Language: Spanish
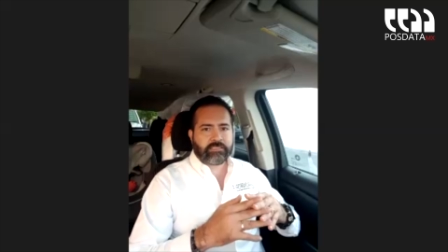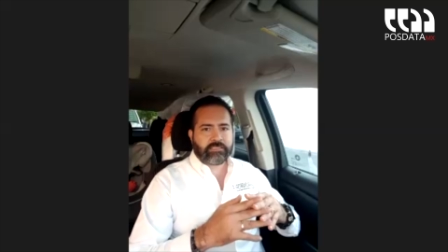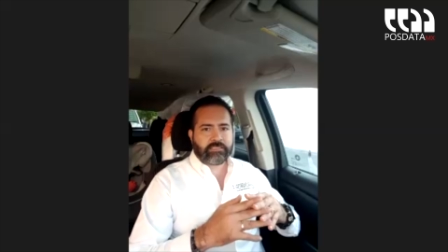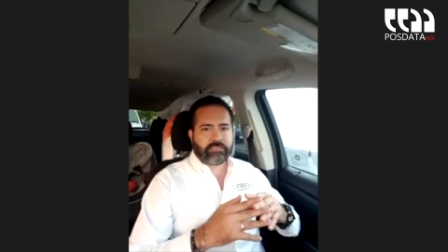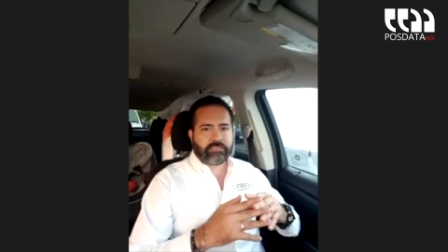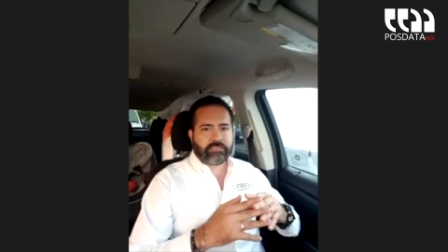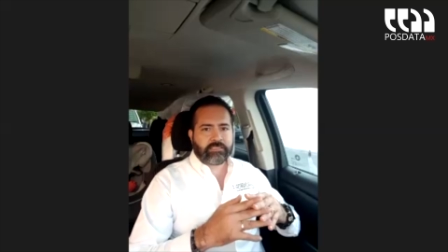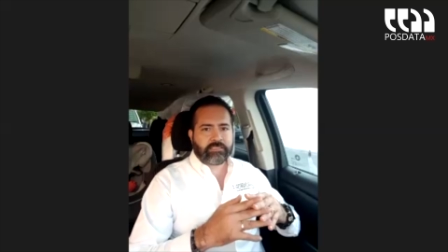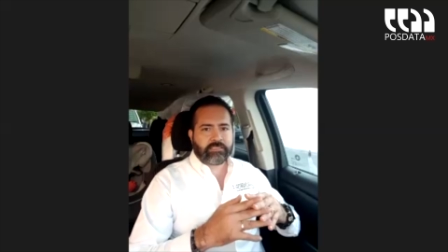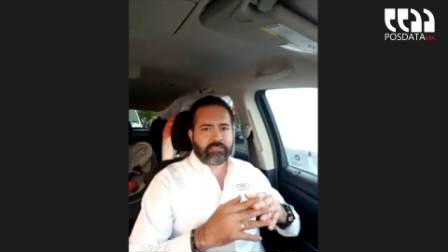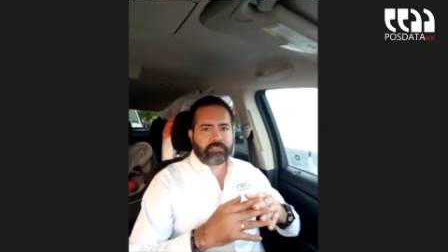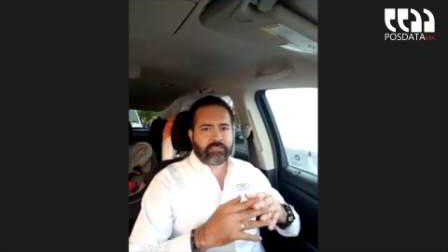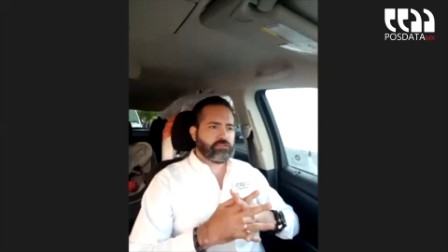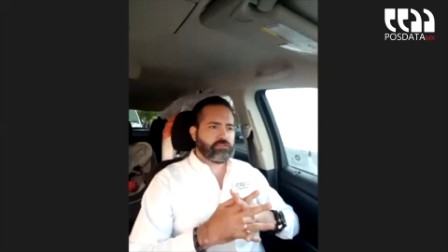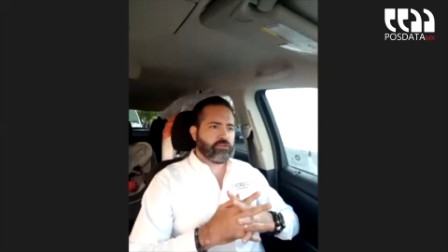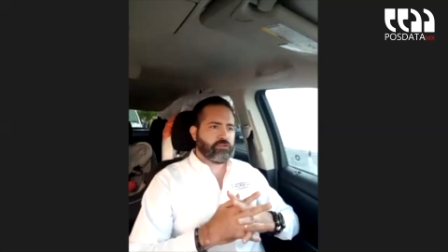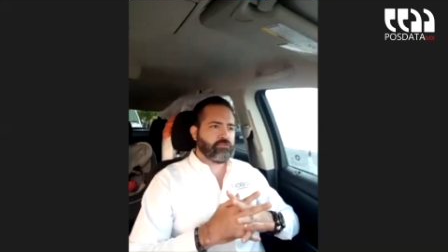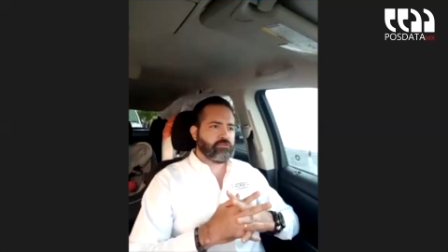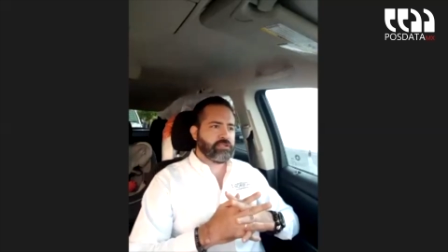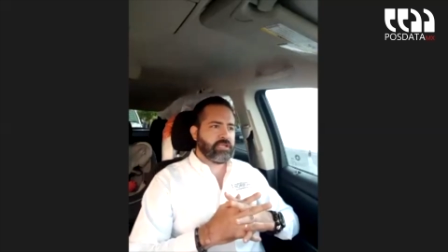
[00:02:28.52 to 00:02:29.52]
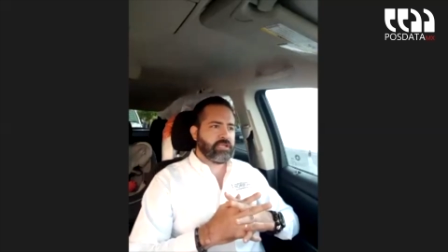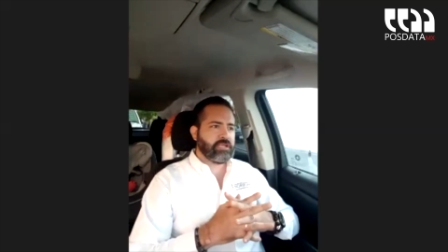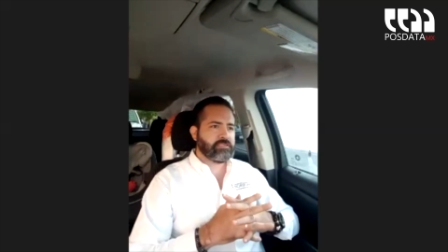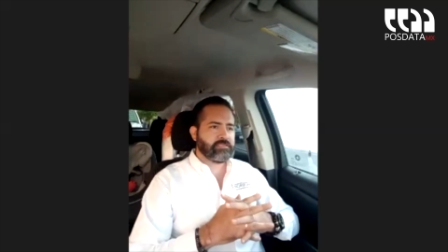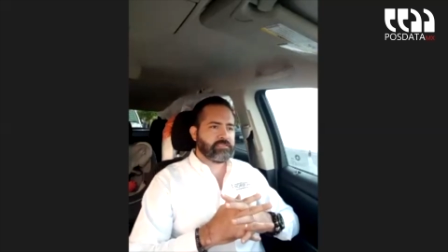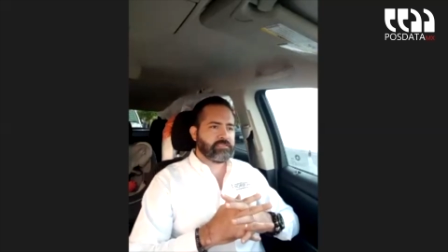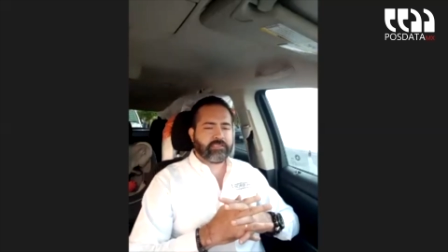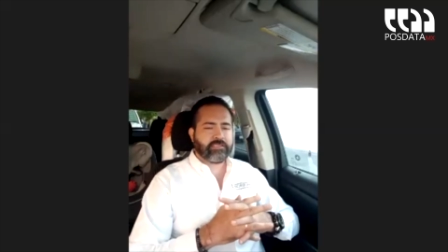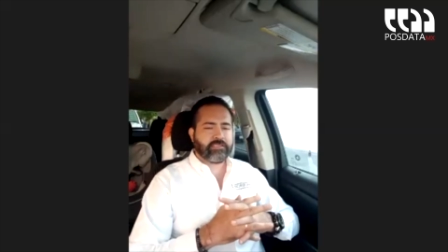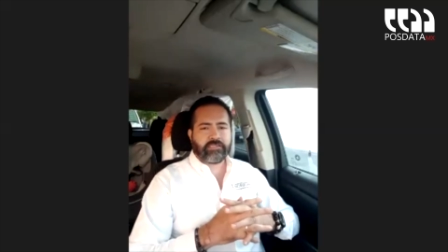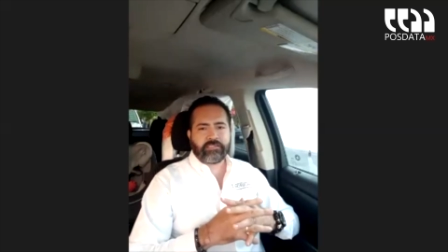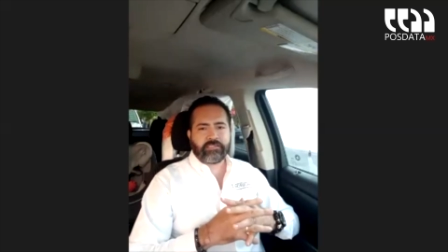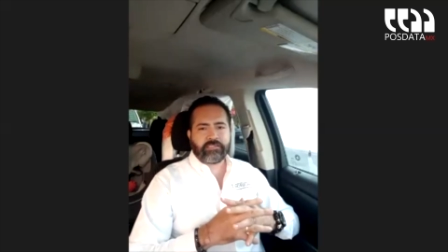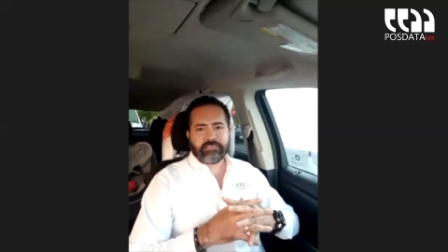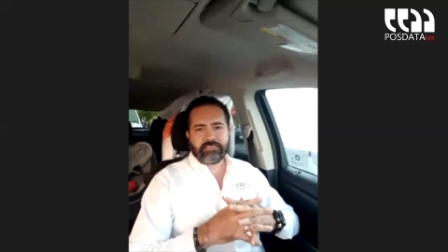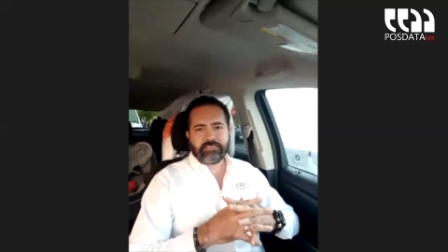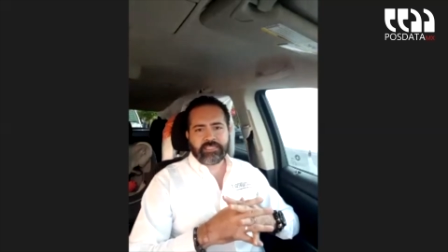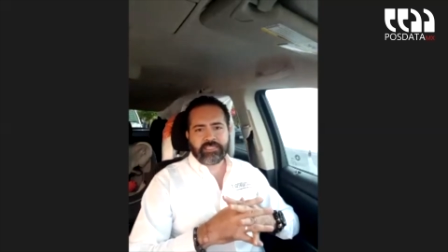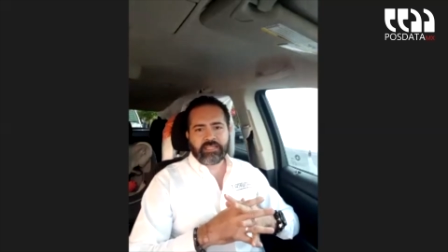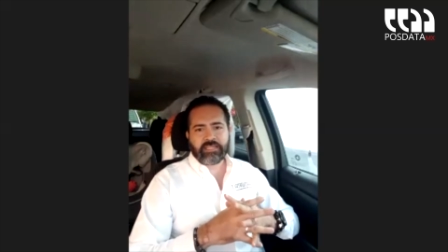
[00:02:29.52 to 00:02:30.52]
Allende 806.
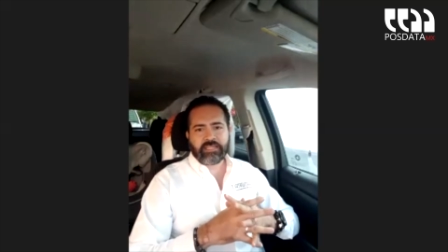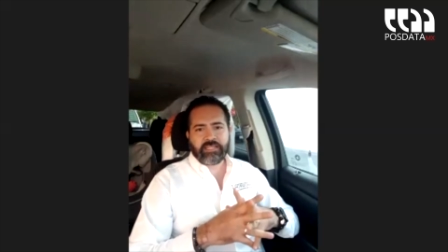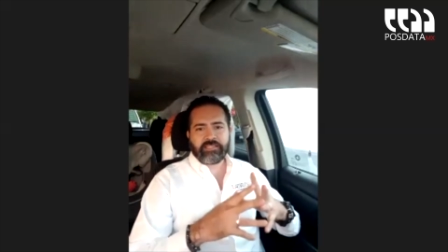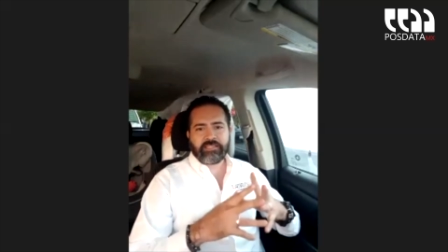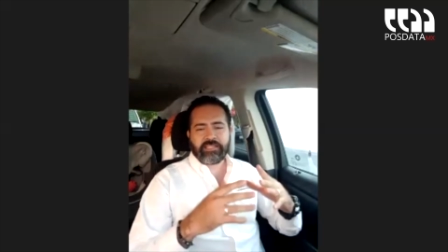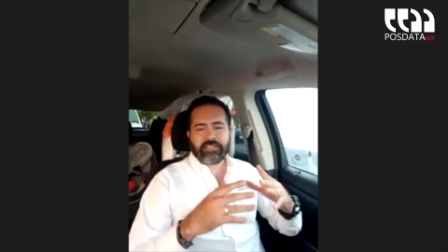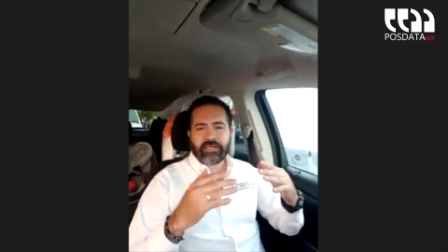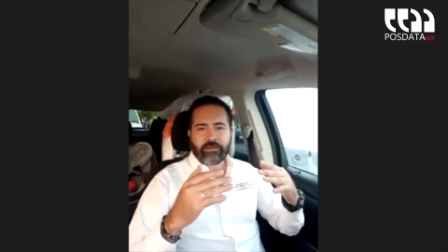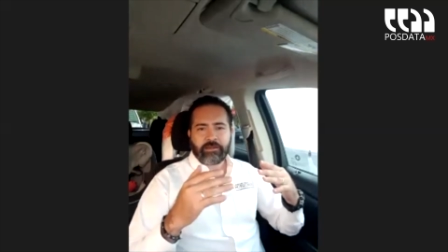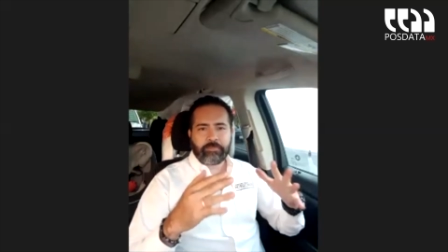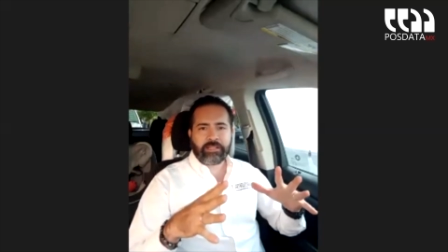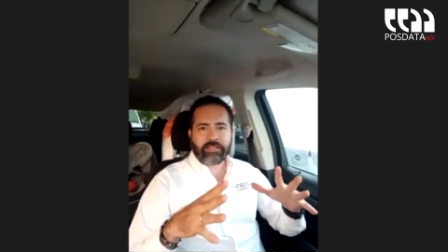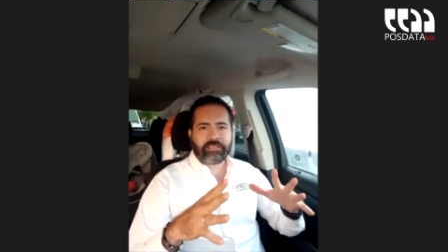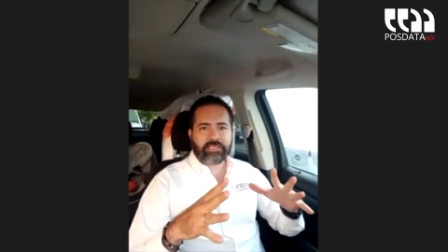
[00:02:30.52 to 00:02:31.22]
Colaborar. Si alguien de repente.